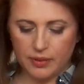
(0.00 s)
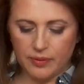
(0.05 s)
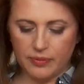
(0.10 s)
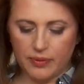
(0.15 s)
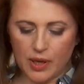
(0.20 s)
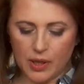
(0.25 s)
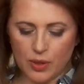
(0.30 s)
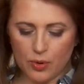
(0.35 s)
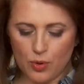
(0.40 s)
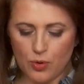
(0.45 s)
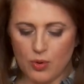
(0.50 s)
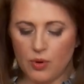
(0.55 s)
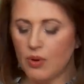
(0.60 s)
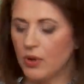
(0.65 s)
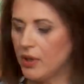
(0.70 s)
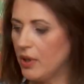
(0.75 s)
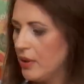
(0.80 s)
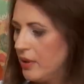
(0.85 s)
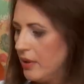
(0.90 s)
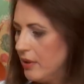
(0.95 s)

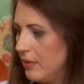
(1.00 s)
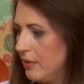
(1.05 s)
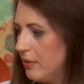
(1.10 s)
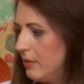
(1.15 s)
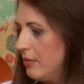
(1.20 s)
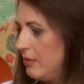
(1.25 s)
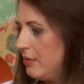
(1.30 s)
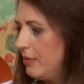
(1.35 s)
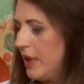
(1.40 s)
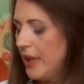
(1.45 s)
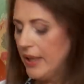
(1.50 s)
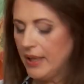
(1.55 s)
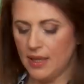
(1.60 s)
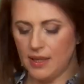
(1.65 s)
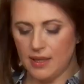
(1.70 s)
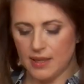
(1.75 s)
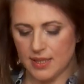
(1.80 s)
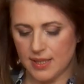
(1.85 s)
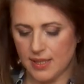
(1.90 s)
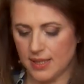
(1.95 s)
творог,
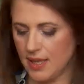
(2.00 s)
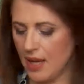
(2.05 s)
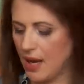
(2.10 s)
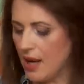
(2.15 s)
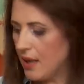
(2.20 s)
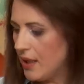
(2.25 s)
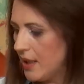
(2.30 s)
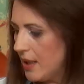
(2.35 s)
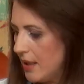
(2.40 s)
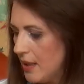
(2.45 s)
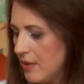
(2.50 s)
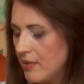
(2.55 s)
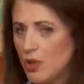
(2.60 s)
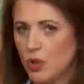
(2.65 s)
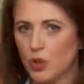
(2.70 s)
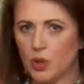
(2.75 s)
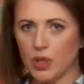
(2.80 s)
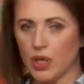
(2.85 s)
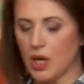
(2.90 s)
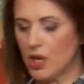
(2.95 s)
ванильный сахар, это
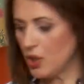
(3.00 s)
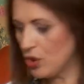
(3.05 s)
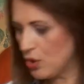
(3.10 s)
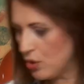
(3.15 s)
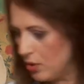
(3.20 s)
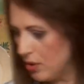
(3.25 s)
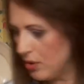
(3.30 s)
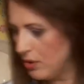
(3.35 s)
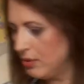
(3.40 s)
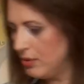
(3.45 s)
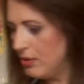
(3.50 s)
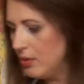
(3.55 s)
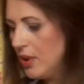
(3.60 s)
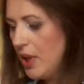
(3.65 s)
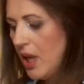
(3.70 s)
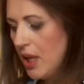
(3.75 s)
все хорошо, но